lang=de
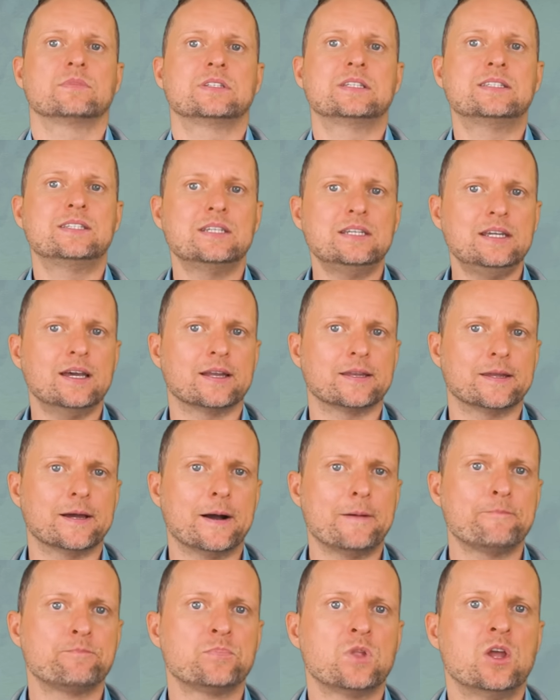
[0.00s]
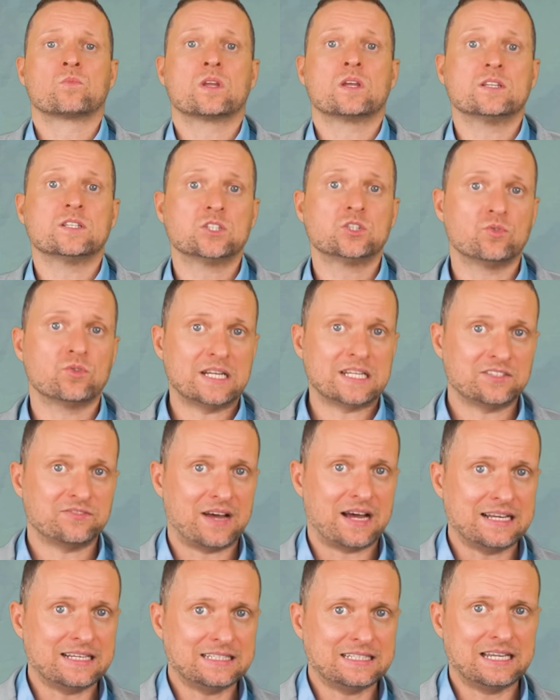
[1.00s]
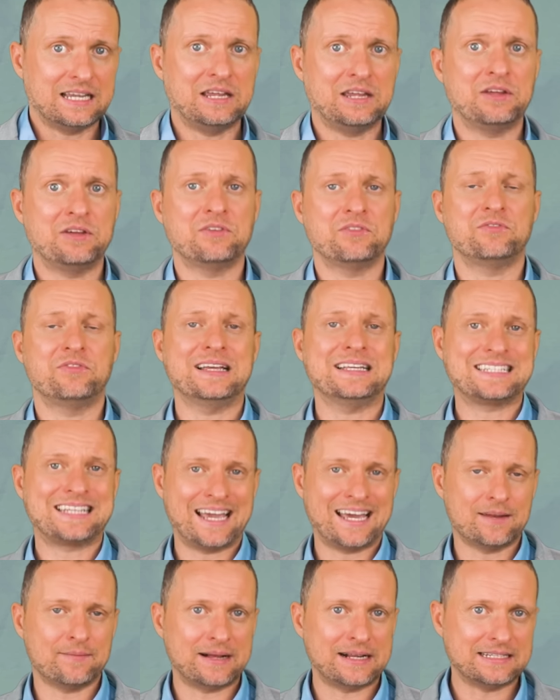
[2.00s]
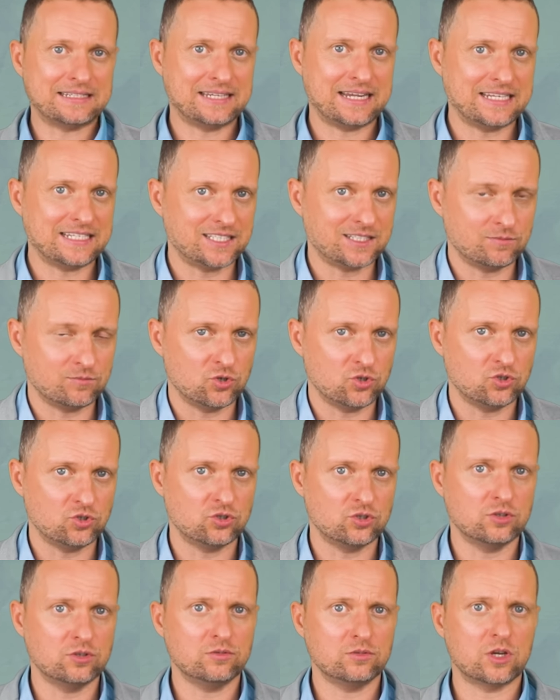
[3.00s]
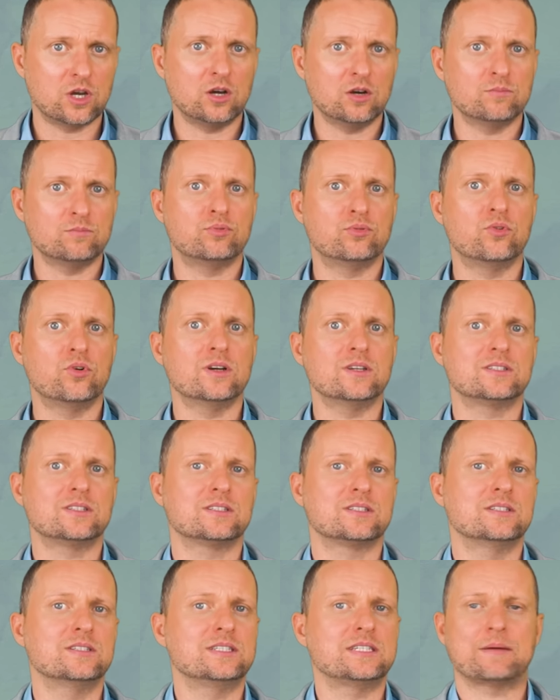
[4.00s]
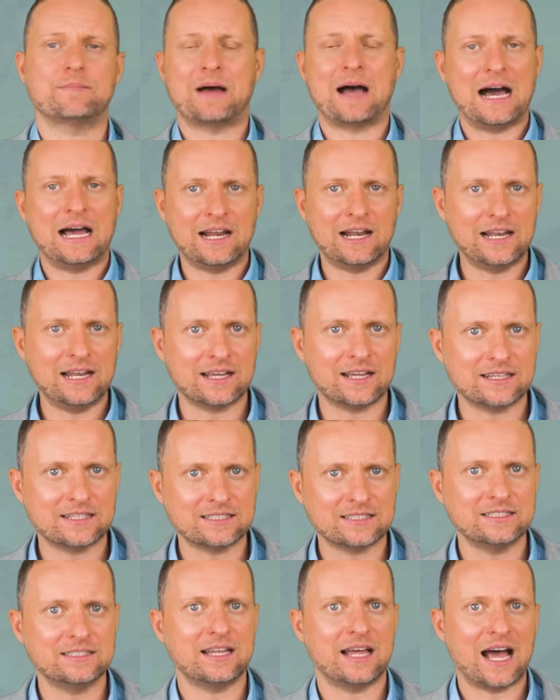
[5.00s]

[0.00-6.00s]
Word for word: sezinieren, ja. So, das war's. Wer es gerne mal testen möchte, ja, pur ist es nicht am allerleckersten,